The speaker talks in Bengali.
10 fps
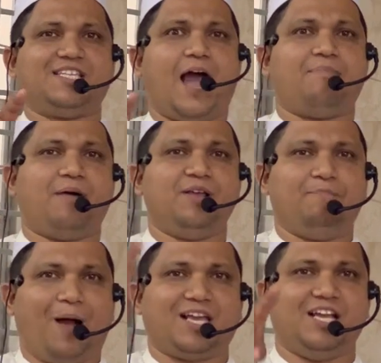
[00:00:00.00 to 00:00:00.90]
যে আবাবিল
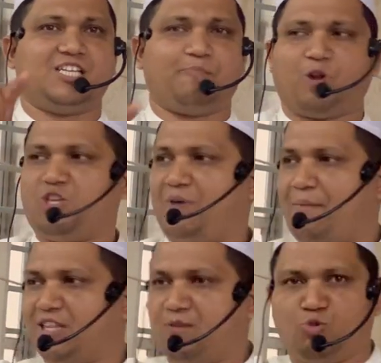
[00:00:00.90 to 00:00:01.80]
পাখি এসে প্রথমে
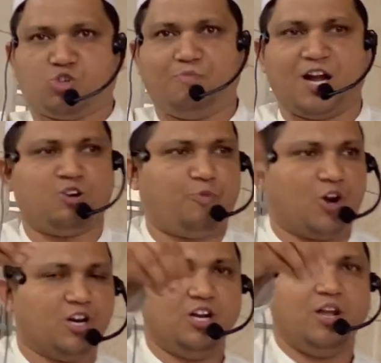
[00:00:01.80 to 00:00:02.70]
আমাদের মুসলমানের উপর
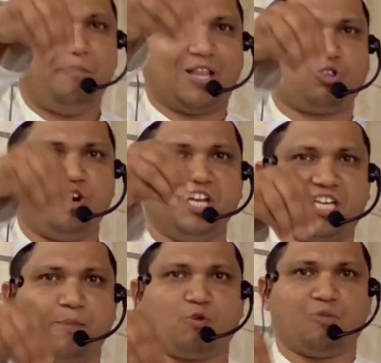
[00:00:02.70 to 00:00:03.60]
পাথর
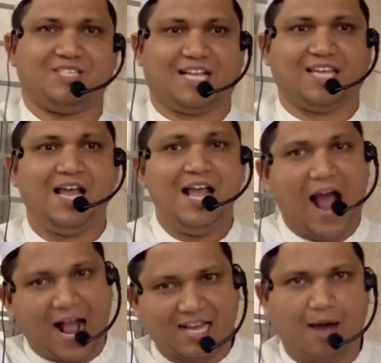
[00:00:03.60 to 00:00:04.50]
নিক্ষেপ করবে যাতে
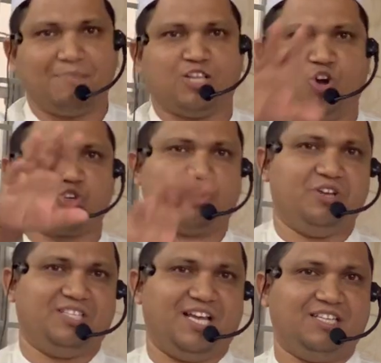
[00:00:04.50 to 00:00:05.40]
আগে আমরা ধ্বংস
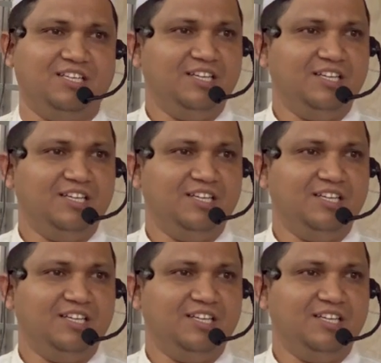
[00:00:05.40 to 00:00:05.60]
হয়ে যাই